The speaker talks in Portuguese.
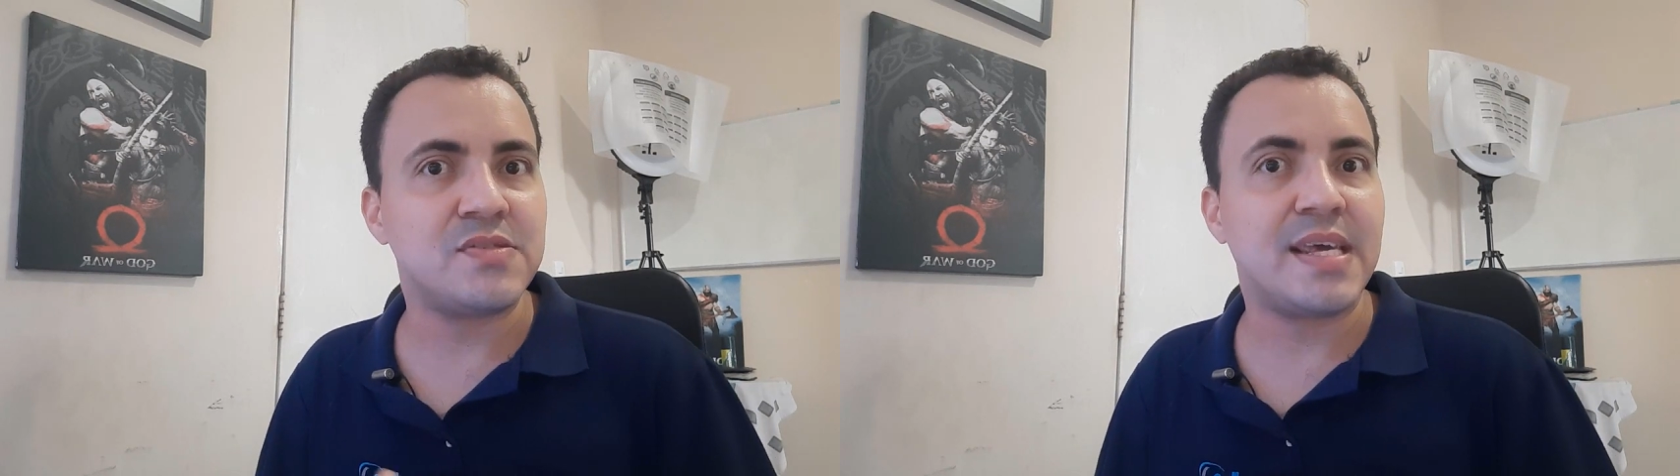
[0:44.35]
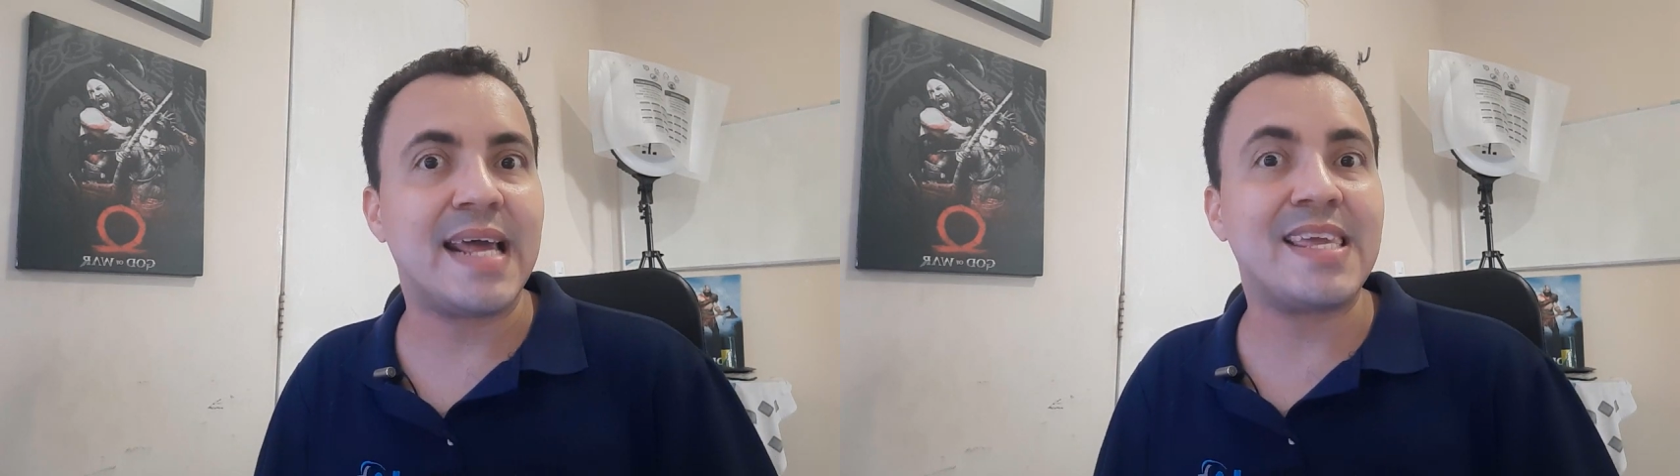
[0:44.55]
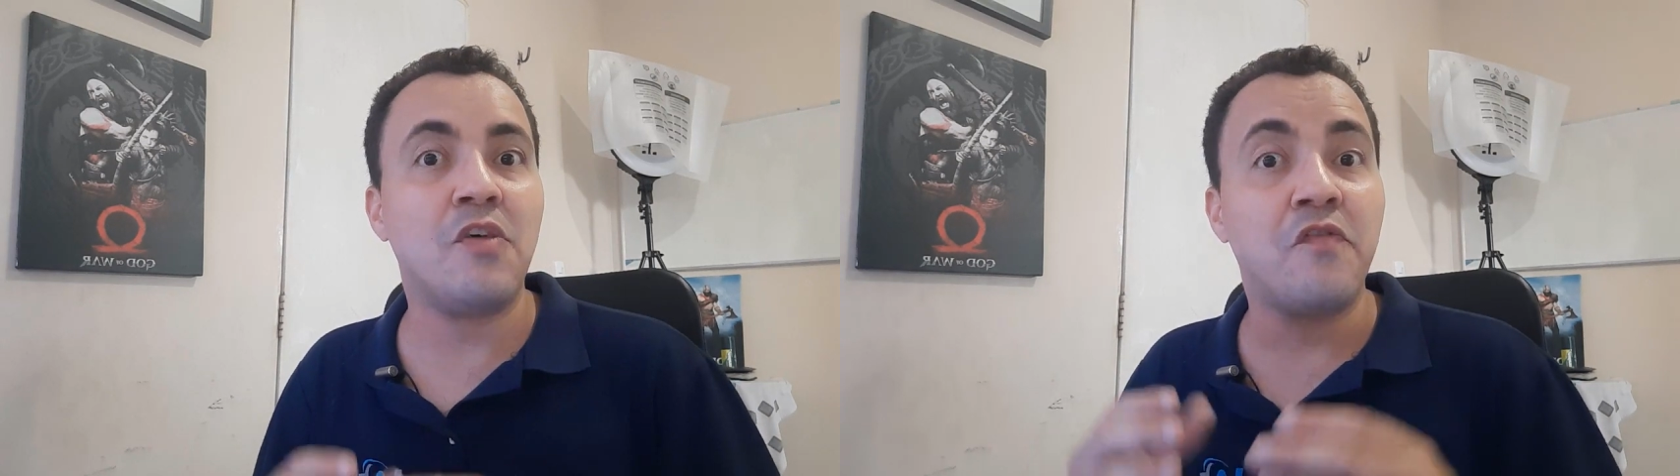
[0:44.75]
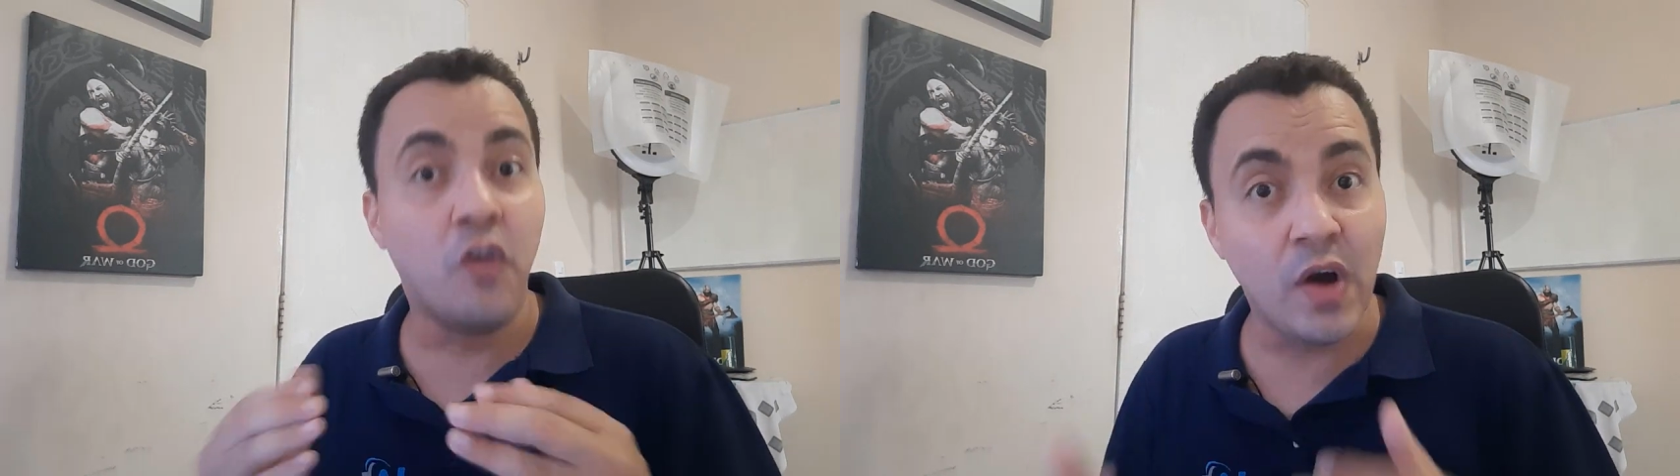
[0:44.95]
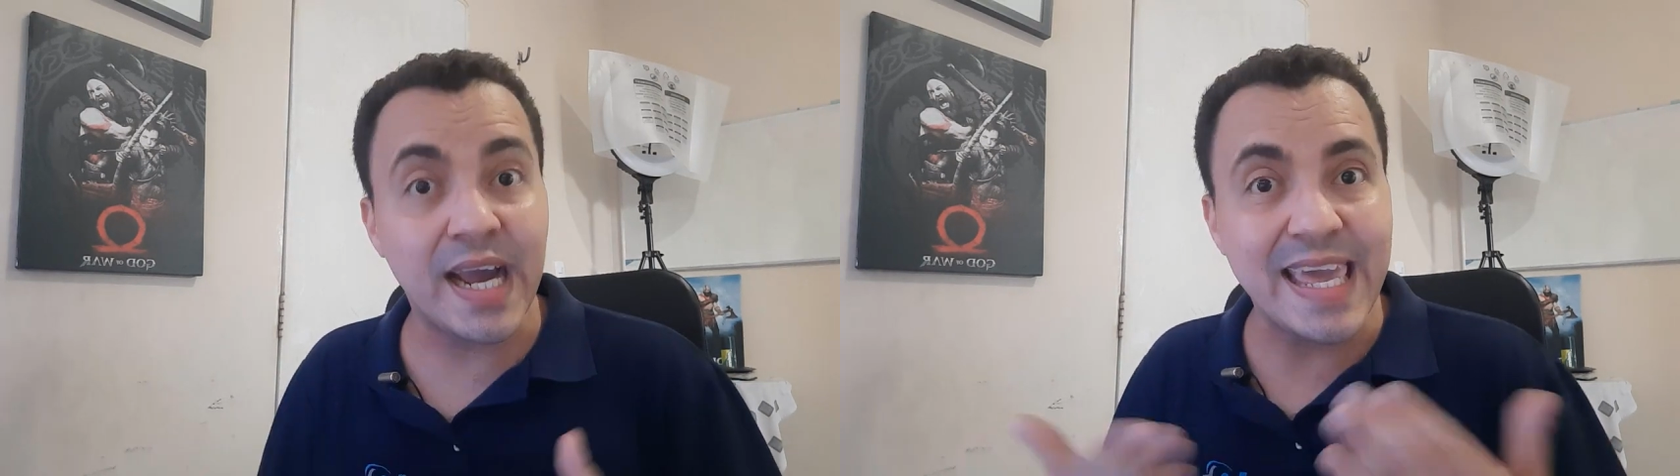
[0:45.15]
Será que eu
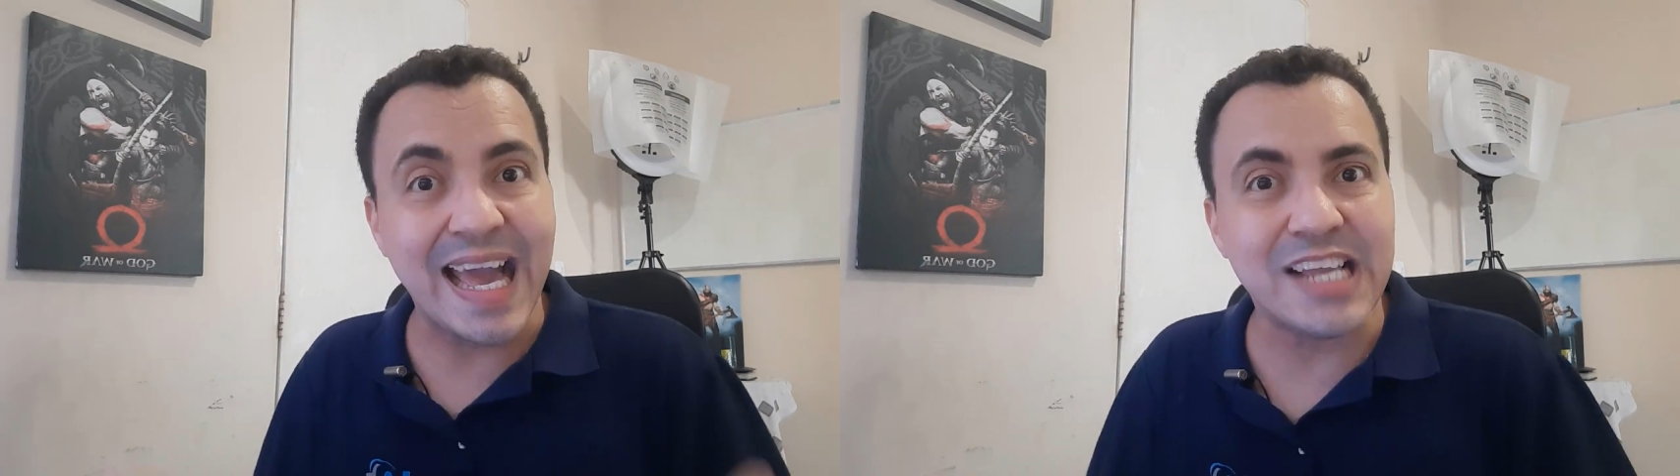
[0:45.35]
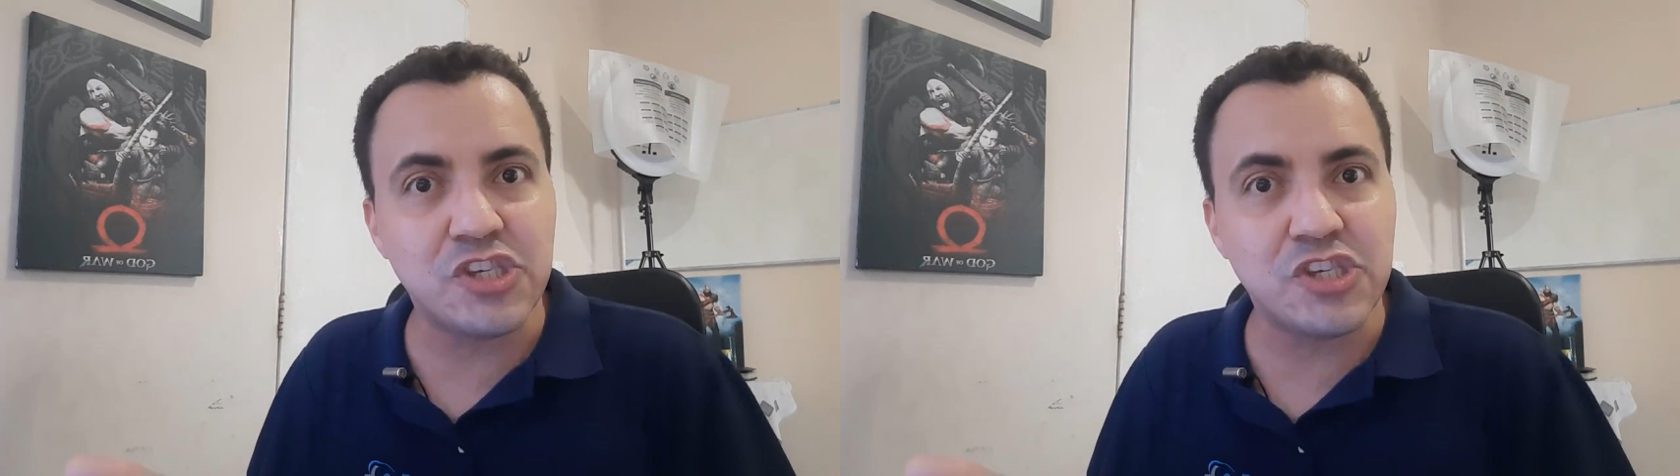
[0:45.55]
vou ganhar